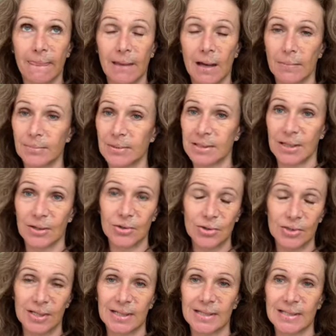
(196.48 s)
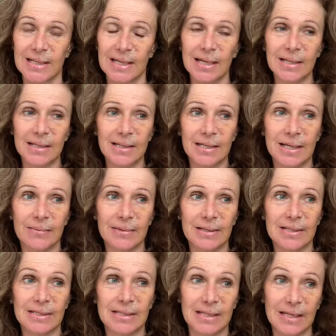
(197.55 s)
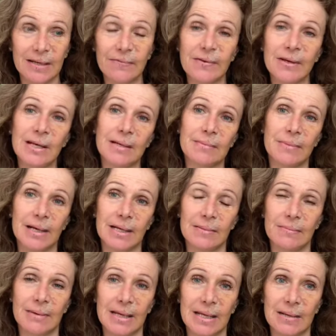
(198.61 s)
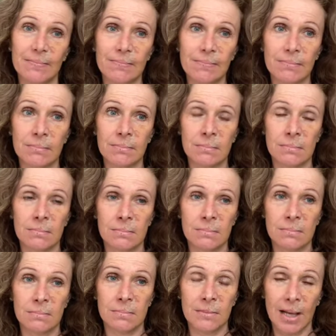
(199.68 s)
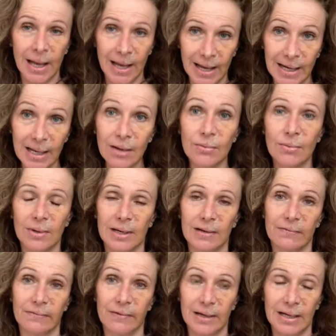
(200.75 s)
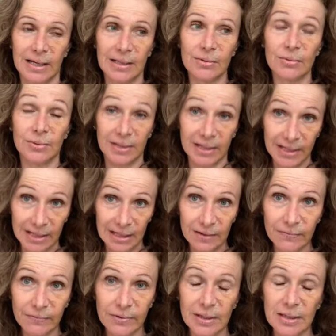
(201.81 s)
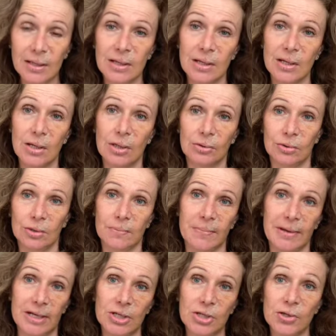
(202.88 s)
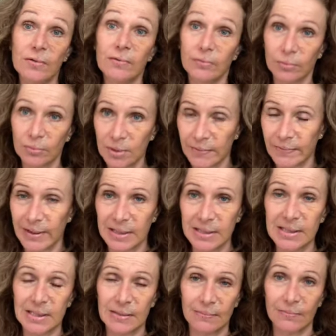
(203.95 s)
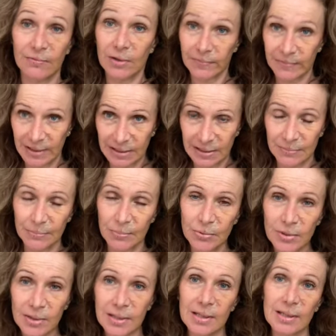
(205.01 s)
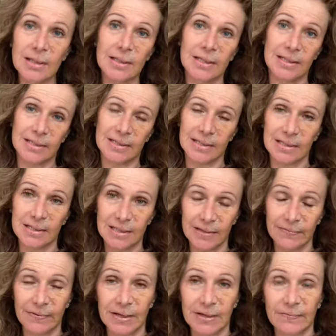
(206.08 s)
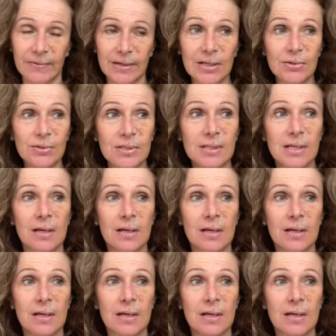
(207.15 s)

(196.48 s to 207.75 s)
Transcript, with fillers: habe das auch schon erzählt, ich habe sehr viel in meinem Leben Heilung erfahren oder Hilfe durch Menschen, früher waren es eben vorwiegend in Büchern, jetzt ist sehr viel in Videos,